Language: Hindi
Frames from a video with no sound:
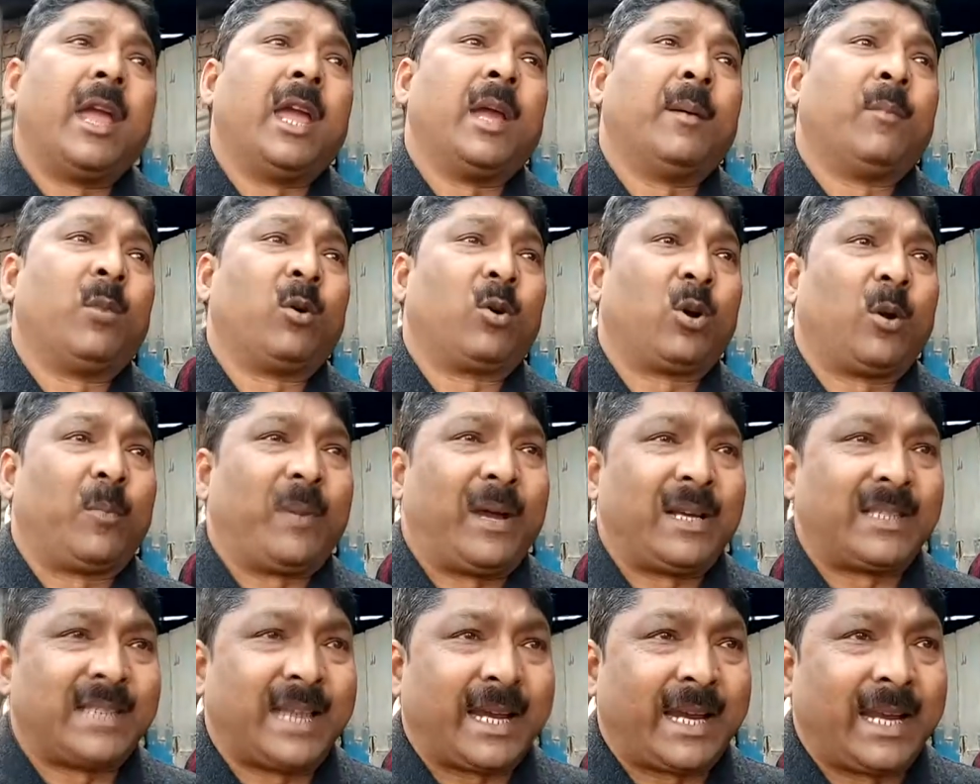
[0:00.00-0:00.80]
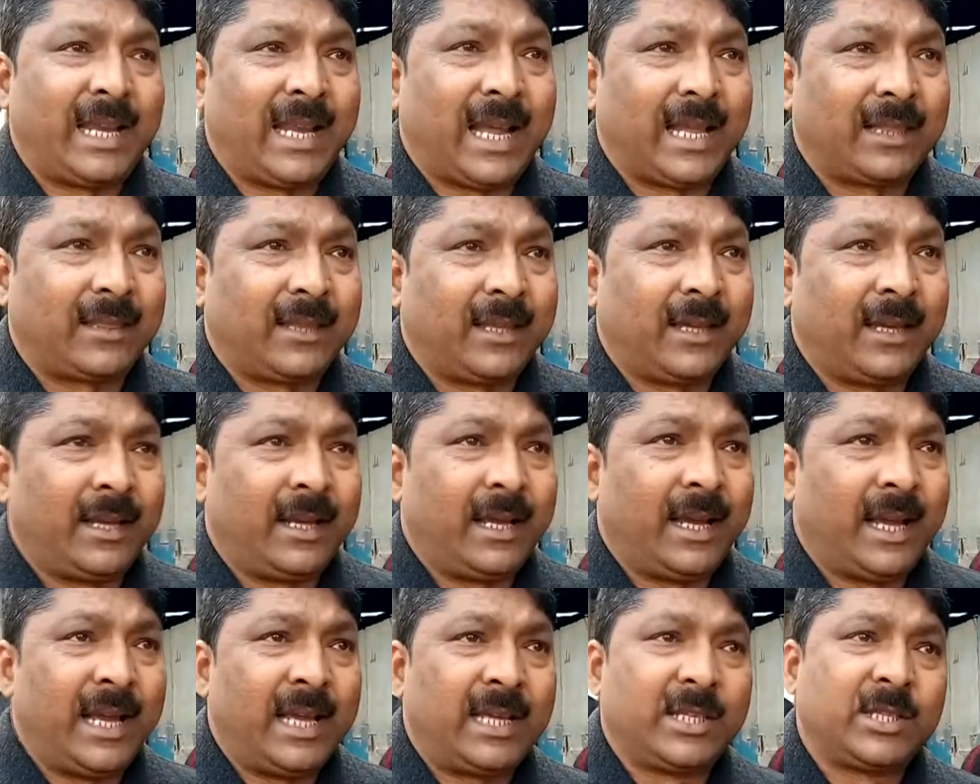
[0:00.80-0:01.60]
एमओ को पैसा खिलाते
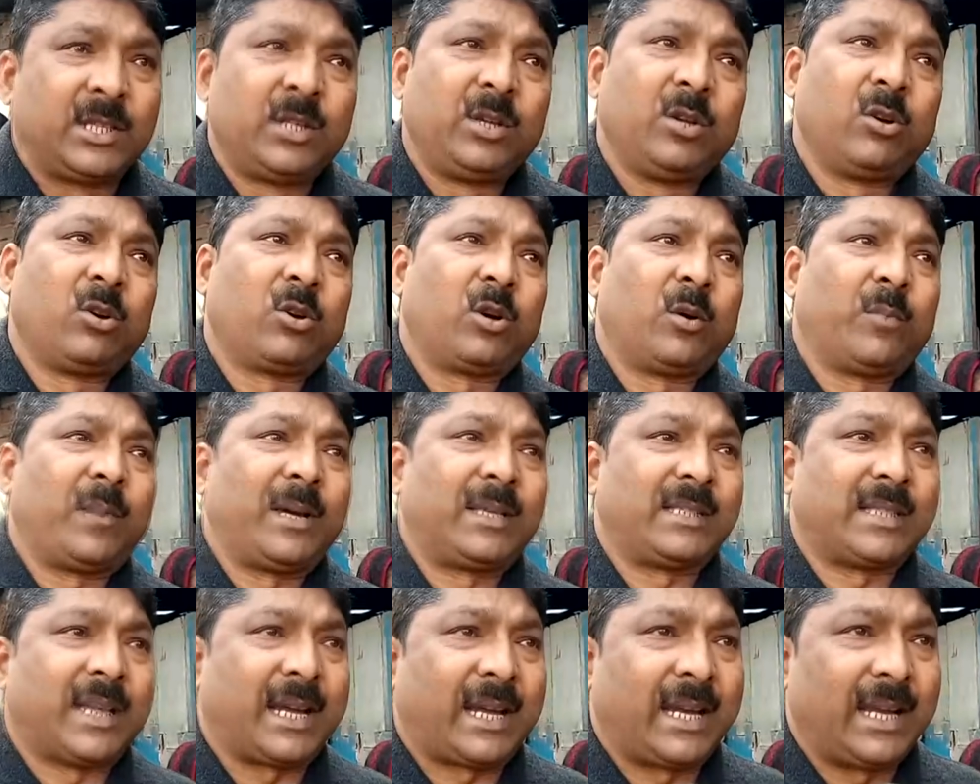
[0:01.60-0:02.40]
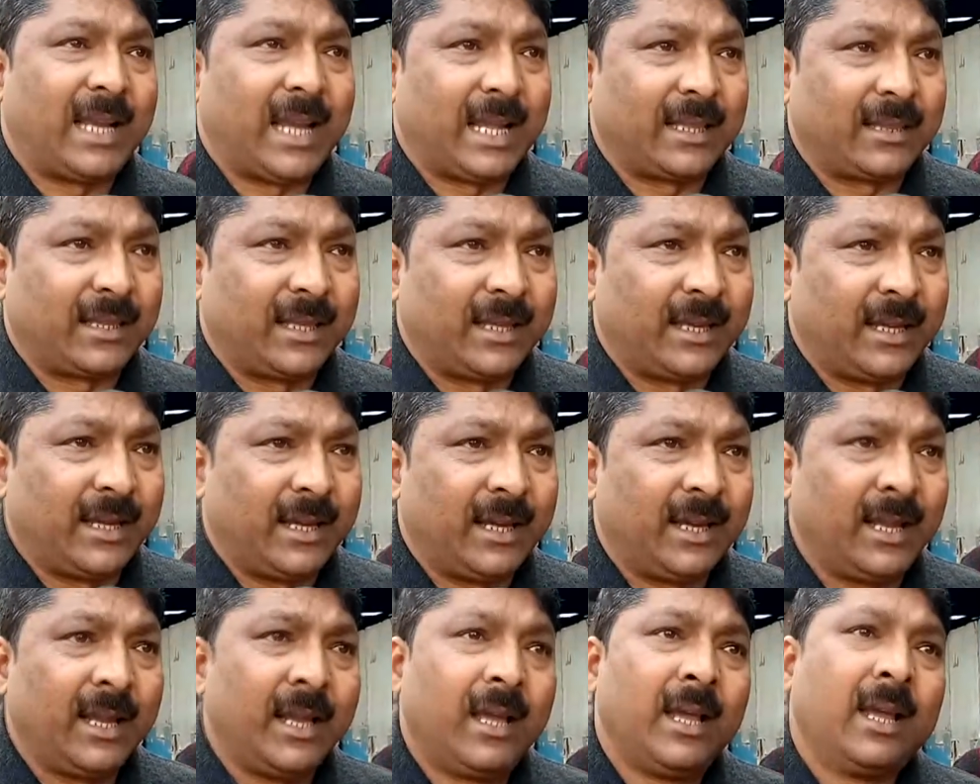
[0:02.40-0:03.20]
हैं एसडीओ को पैसा खिलाते हैं
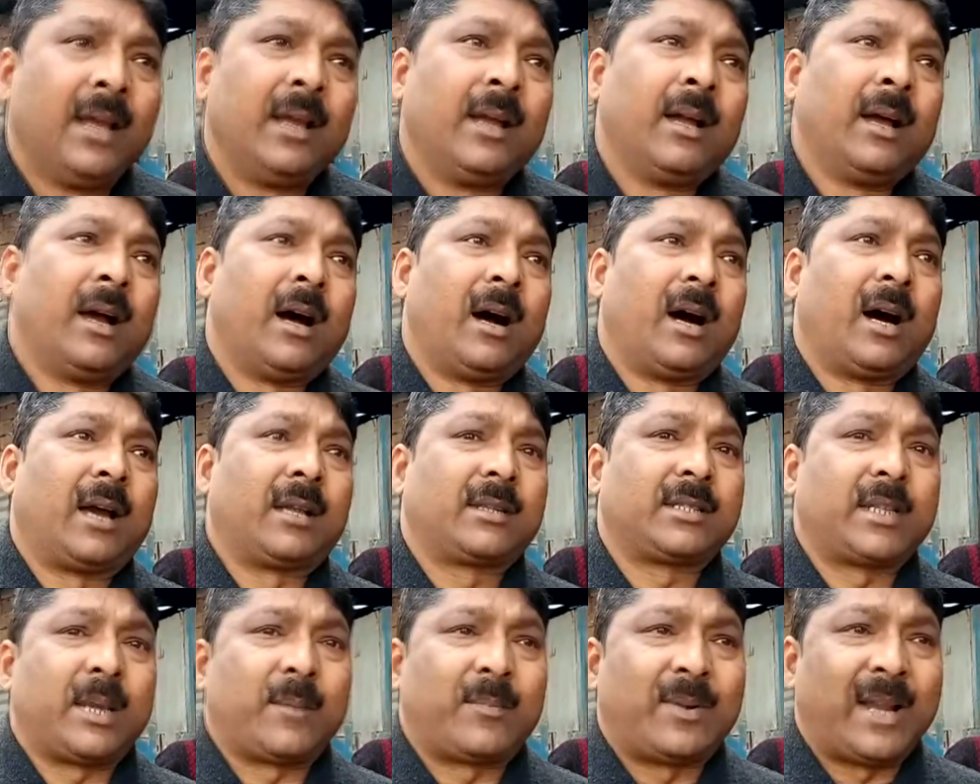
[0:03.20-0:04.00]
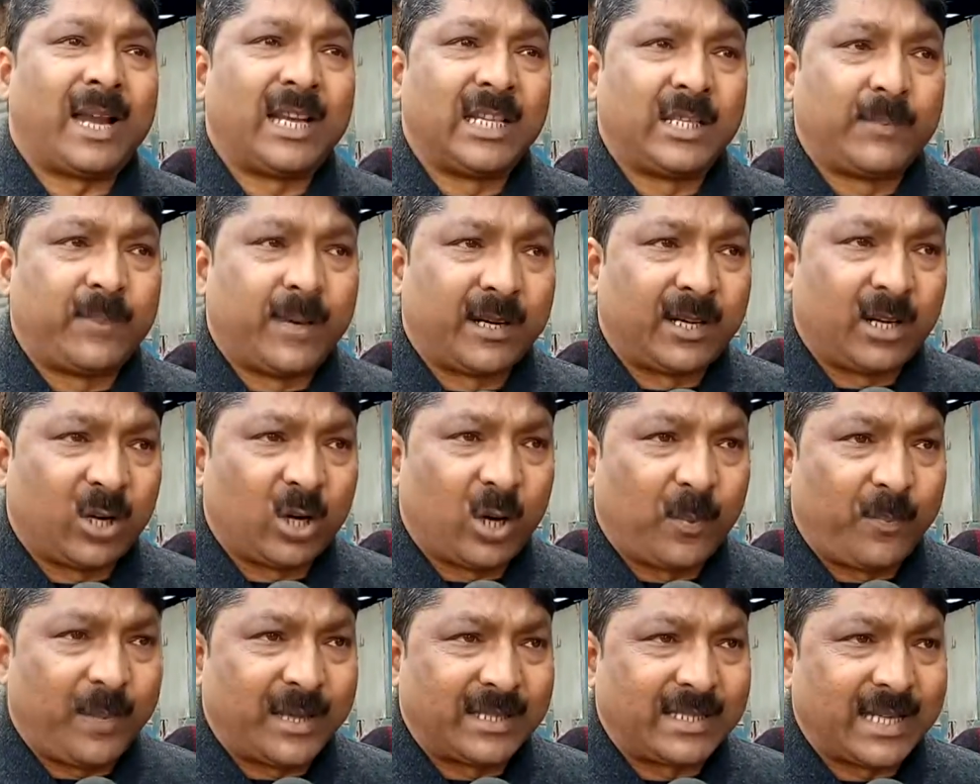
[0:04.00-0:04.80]
और सप्लान इंस्पेक्टरों
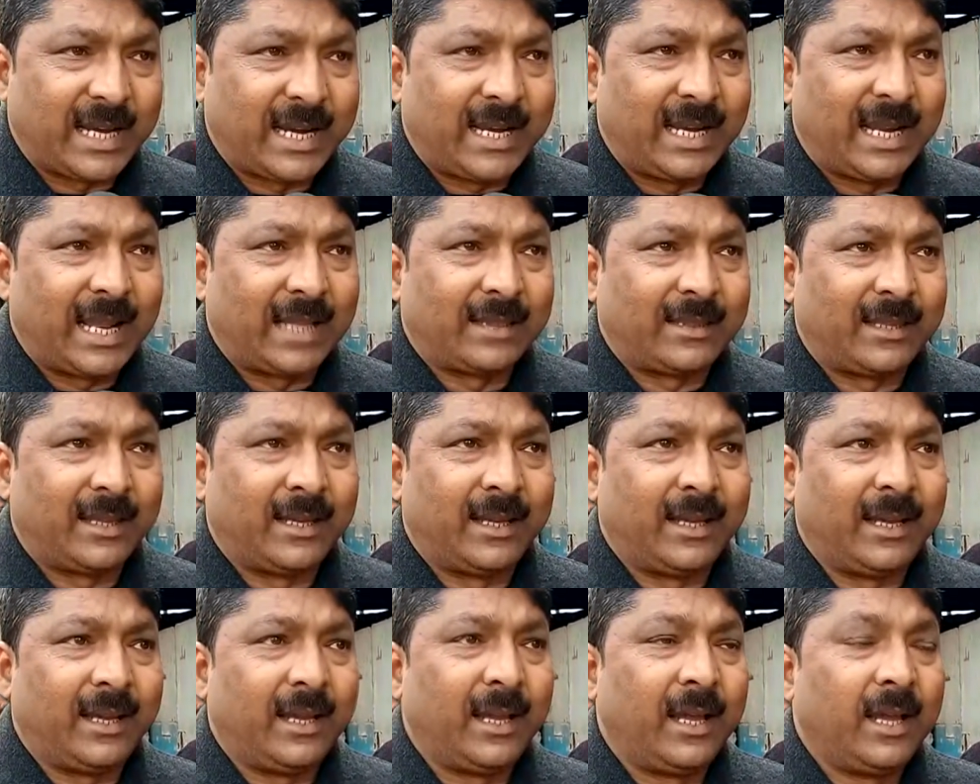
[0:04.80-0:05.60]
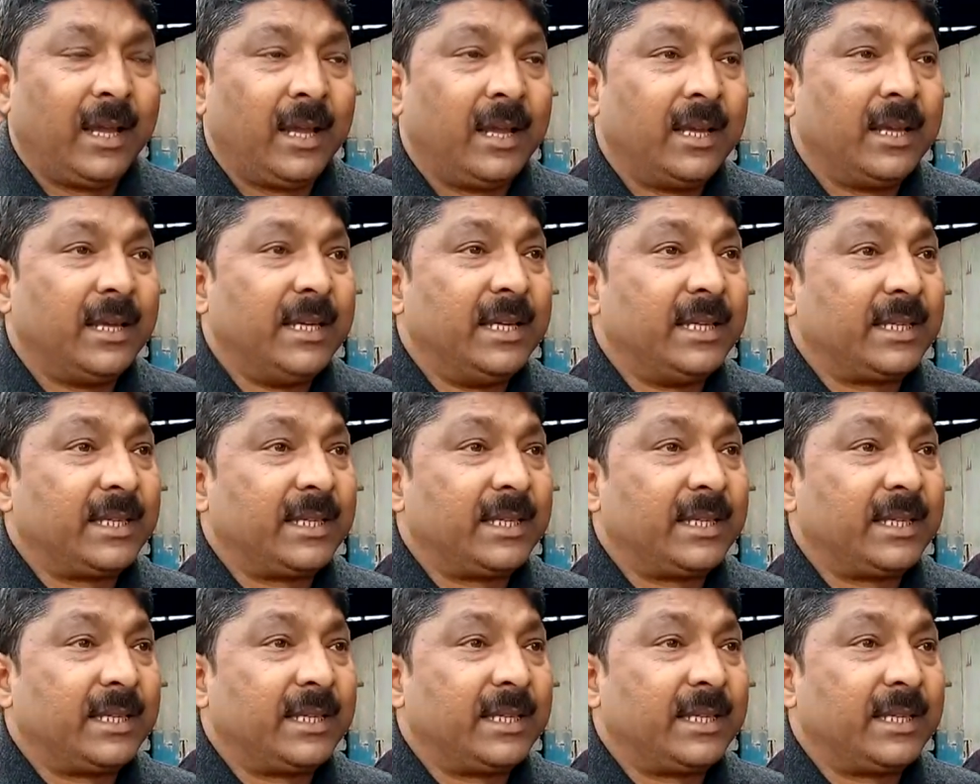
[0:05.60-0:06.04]
इंस्पेक्टर को पैसा खिलाते हैं